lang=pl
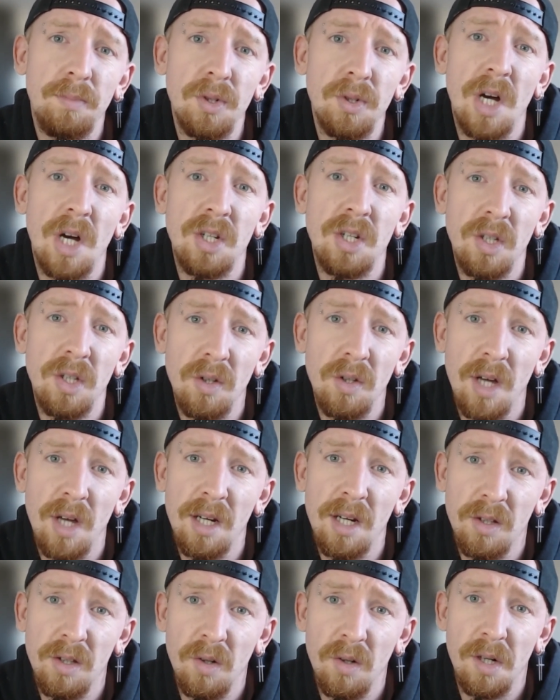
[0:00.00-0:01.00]
po czasie
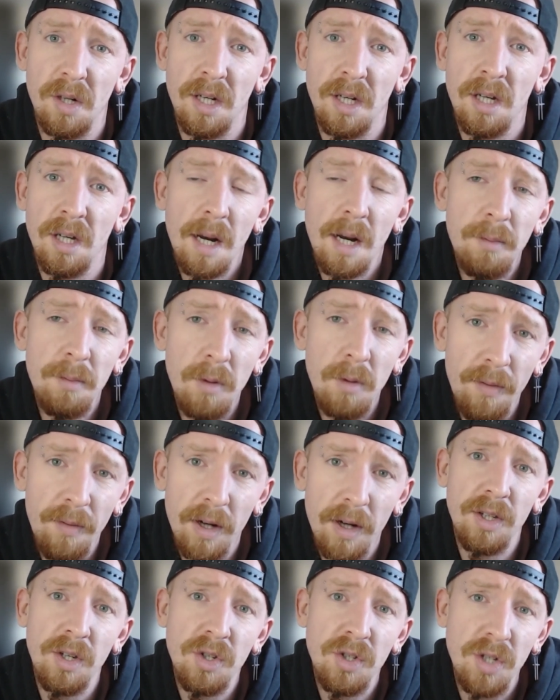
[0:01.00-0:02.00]
dodane do gry. Gra była
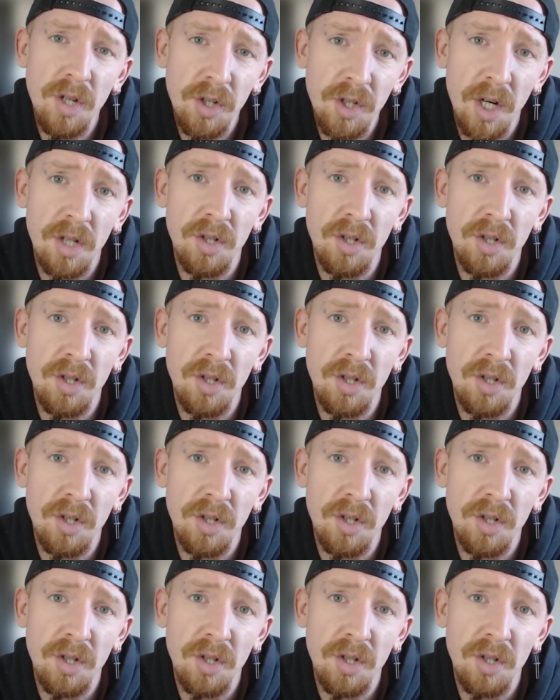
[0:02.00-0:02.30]
faktycznie